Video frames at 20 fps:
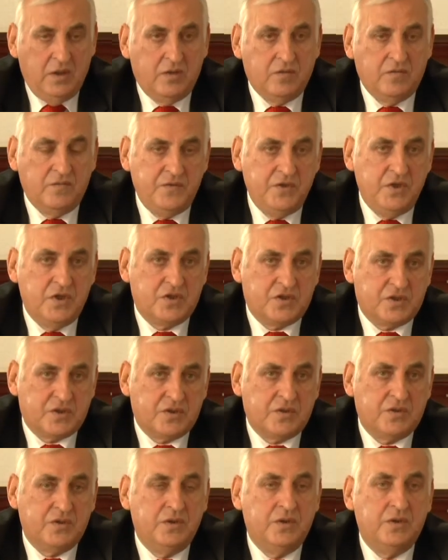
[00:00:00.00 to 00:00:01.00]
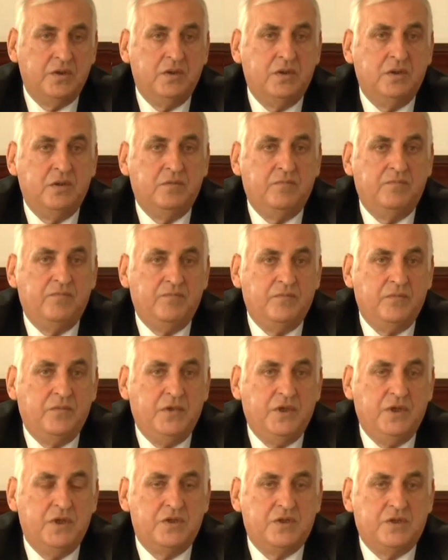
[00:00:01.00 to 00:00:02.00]
Również y,
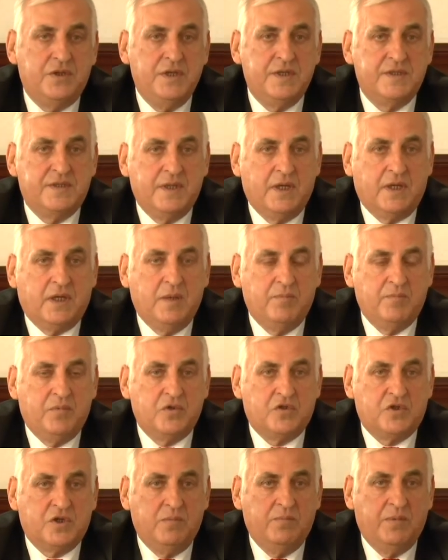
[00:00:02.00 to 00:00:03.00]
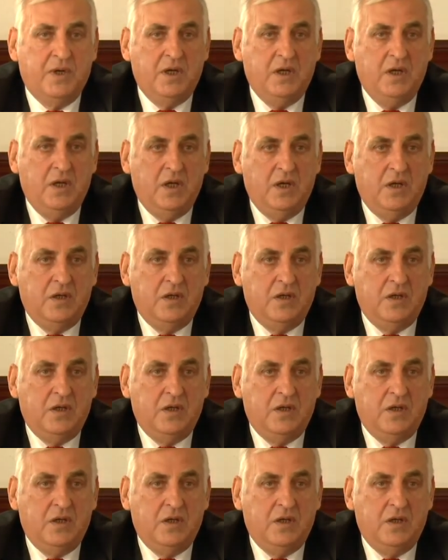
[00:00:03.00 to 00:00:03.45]
jeśli jest taka potrzeba,